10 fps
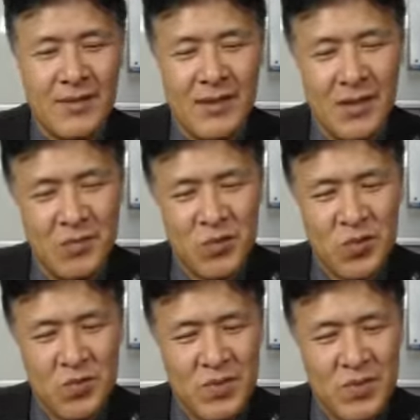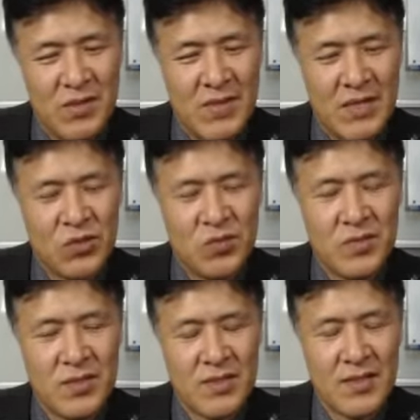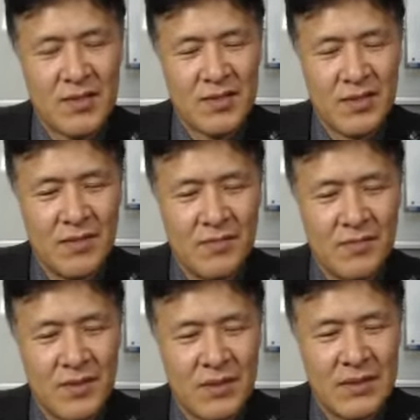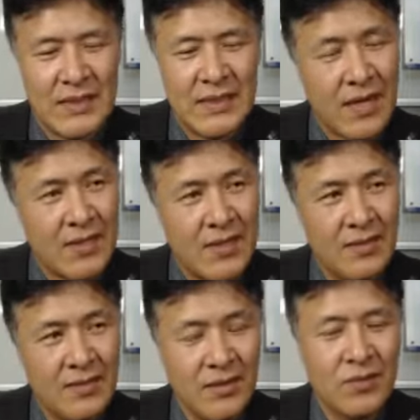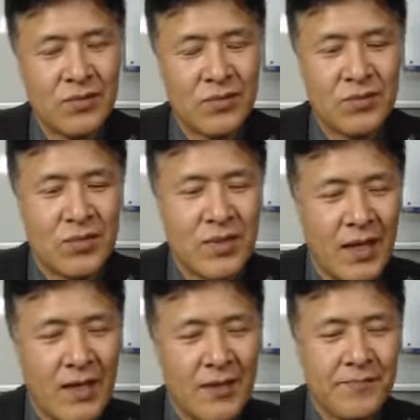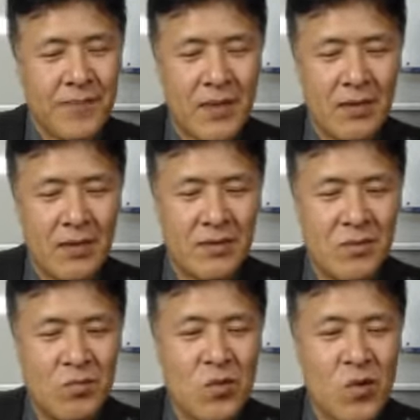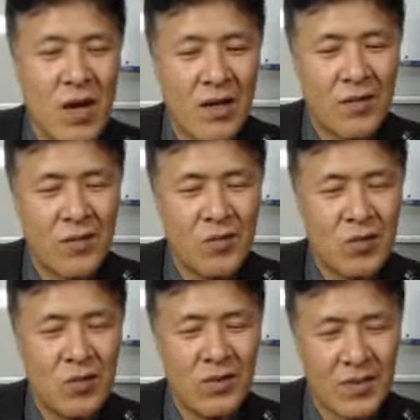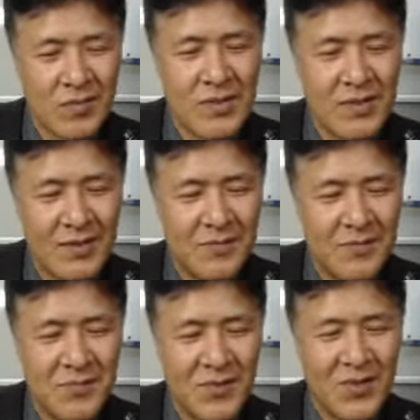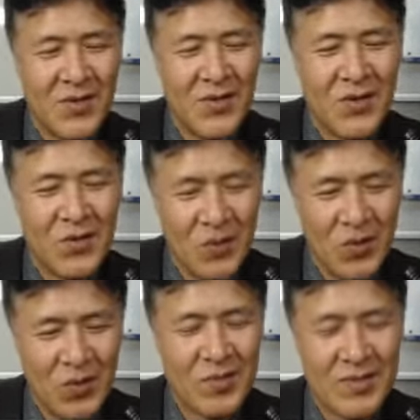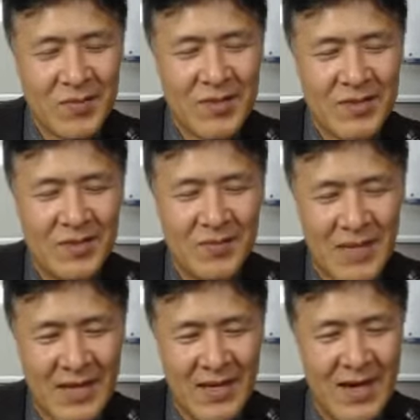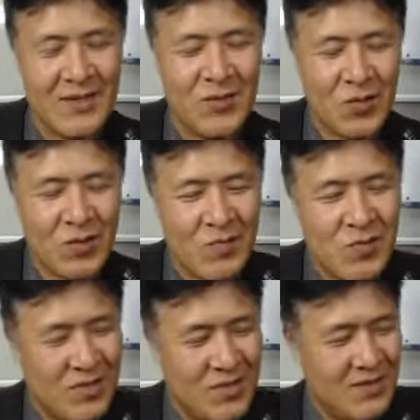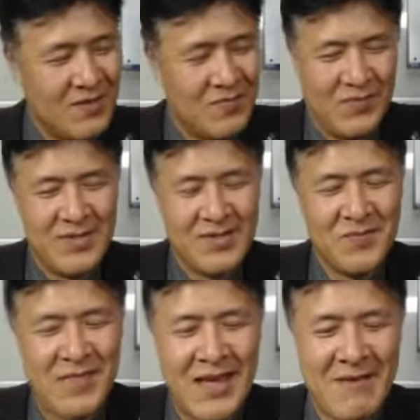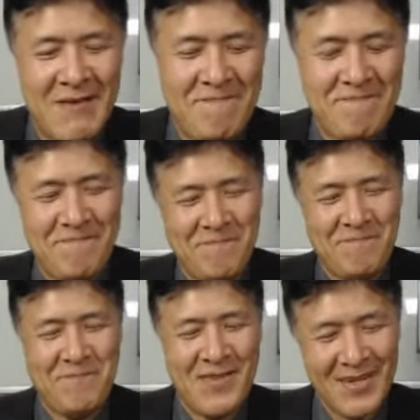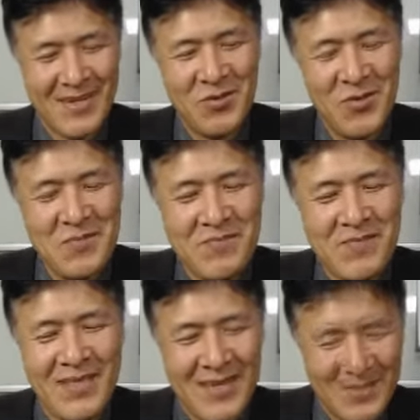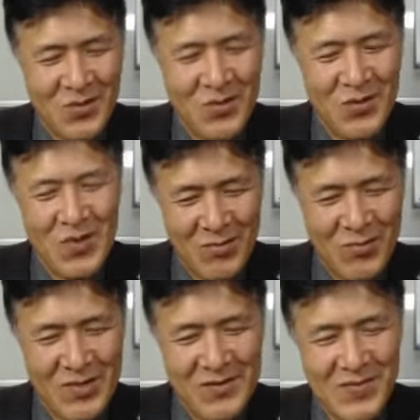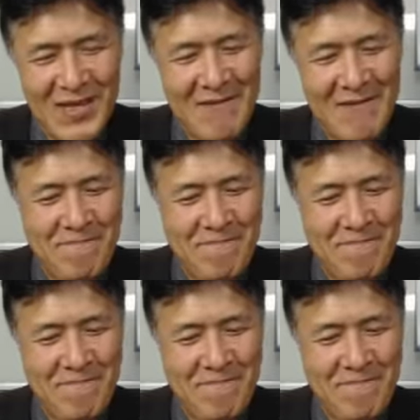업종별 맞춤 정책 자금 약간 어려운 주제인데 전문가 기술 서비스업 교육 서비스업 아직도 떡볶이는 멀었습니다. 그래서 또 해보겠습니다.